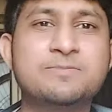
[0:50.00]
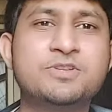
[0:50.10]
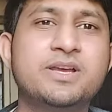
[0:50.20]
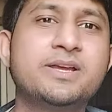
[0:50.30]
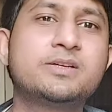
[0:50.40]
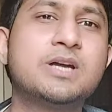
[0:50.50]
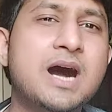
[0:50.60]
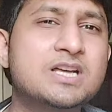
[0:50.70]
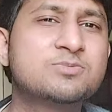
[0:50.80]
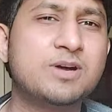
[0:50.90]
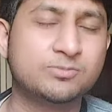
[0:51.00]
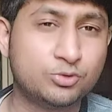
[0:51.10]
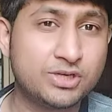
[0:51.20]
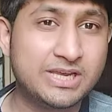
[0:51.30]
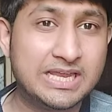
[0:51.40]
सबसे खास बात
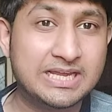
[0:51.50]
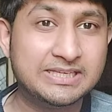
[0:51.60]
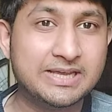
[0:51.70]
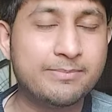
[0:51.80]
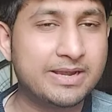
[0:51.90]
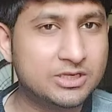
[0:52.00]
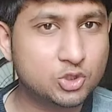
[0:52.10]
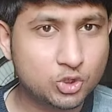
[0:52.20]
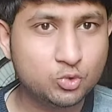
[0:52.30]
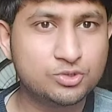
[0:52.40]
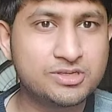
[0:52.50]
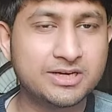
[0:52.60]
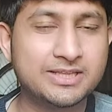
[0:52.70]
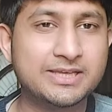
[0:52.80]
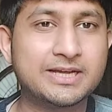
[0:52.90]
मुझे ये लगी है मैंने इसको यूज
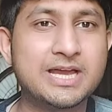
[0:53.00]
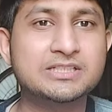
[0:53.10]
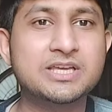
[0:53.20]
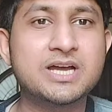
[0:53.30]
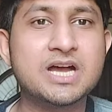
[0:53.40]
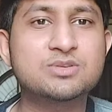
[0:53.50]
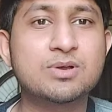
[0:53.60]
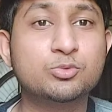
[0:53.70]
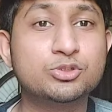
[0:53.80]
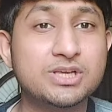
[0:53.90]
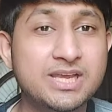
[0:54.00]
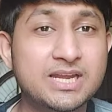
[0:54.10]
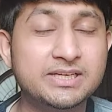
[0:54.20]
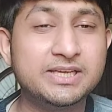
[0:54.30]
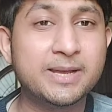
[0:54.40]
करके देखा है इसकी खास बात मुझे
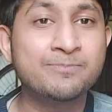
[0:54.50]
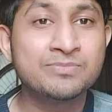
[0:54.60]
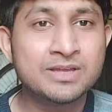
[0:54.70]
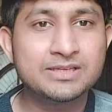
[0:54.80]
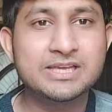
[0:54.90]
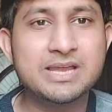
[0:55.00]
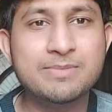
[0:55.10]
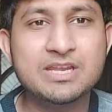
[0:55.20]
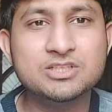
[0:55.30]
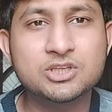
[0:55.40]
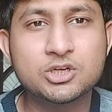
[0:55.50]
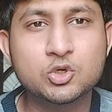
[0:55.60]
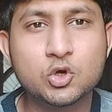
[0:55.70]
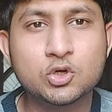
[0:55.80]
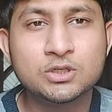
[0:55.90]
ये लगी है कि ये मेरी स्किन
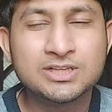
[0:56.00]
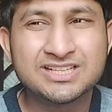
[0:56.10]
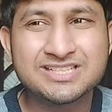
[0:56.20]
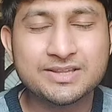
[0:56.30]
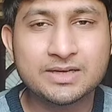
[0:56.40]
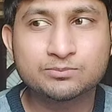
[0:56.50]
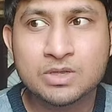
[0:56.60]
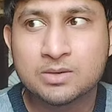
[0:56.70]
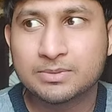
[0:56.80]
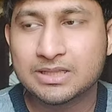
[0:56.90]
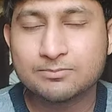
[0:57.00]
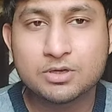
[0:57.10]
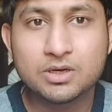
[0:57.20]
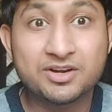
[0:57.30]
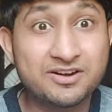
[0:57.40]
को ज्यादा
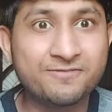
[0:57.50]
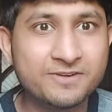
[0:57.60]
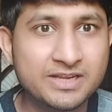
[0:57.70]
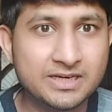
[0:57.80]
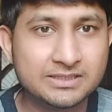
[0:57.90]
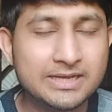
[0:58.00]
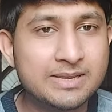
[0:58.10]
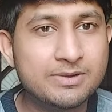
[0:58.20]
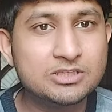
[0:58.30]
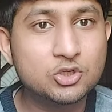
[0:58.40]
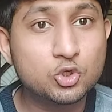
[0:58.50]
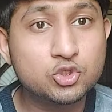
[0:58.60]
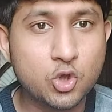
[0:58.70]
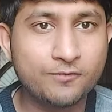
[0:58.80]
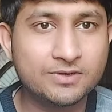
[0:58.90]
मतलब रफ नहीं करता ये मेरी स्किन को
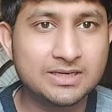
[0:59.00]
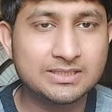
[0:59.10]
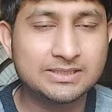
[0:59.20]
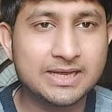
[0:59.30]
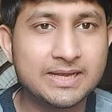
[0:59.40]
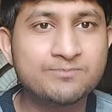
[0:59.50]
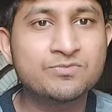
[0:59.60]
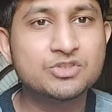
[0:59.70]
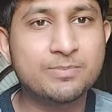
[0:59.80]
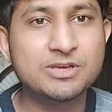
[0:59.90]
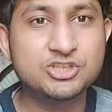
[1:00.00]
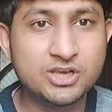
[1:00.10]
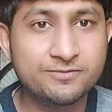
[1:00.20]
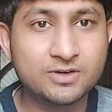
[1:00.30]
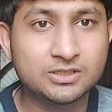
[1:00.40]
सॉफ्ट कर देता है जब मैं
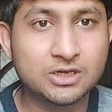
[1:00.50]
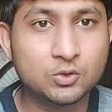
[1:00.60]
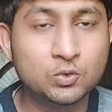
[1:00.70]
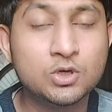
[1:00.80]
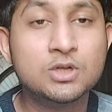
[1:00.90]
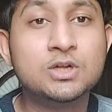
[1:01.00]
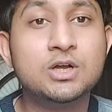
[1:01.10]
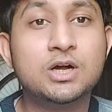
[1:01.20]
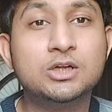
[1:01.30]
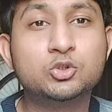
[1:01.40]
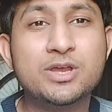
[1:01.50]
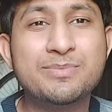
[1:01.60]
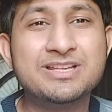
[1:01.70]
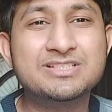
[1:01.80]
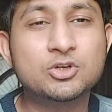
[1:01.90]
शेव करता हूँ तो ये
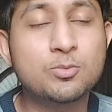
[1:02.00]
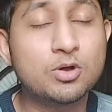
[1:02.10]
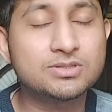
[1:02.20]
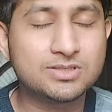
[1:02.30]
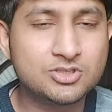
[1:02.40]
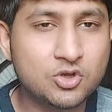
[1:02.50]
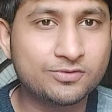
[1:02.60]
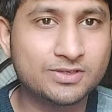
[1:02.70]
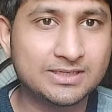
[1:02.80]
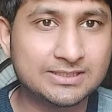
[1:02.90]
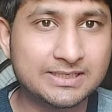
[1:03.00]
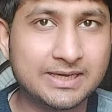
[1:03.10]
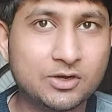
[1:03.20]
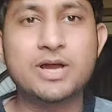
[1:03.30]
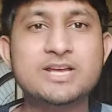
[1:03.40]
मेरी स्किन को बहुत ज्यादा सॉफ्ट कर देता
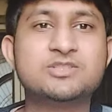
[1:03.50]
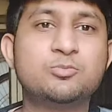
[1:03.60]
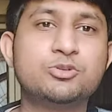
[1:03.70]
है गाइज